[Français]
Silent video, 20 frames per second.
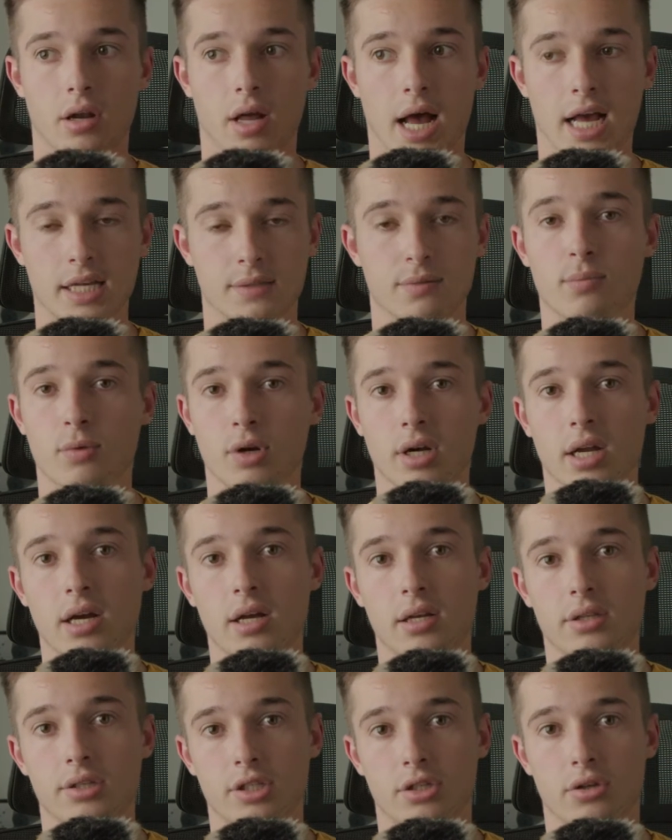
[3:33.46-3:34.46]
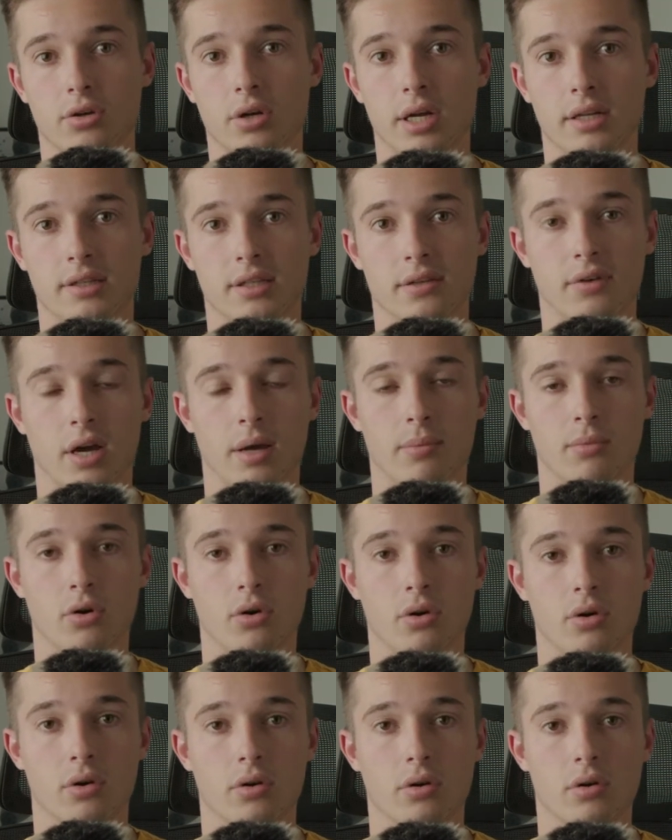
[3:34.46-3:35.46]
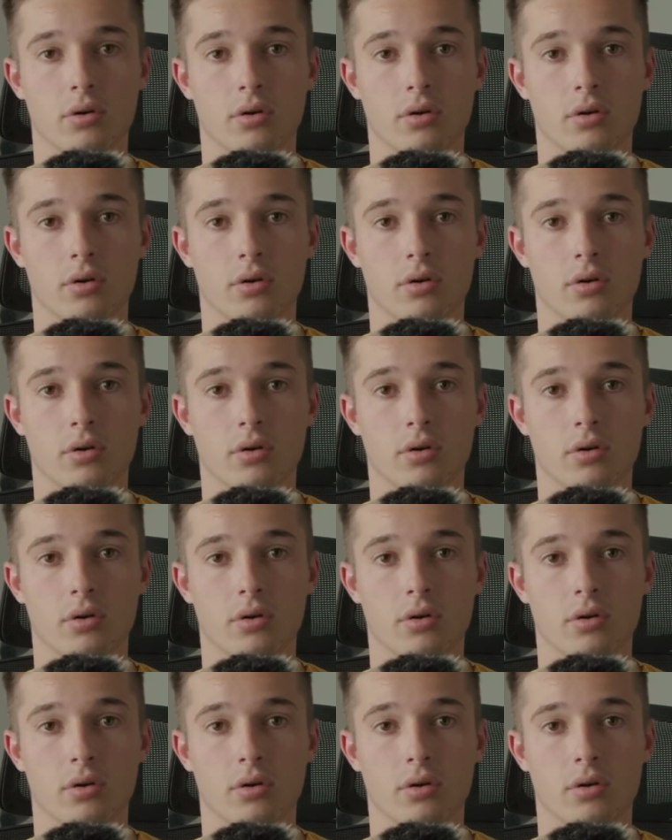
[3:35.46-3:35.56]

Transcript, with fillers: à ce moment-là Nicolas était vraiment...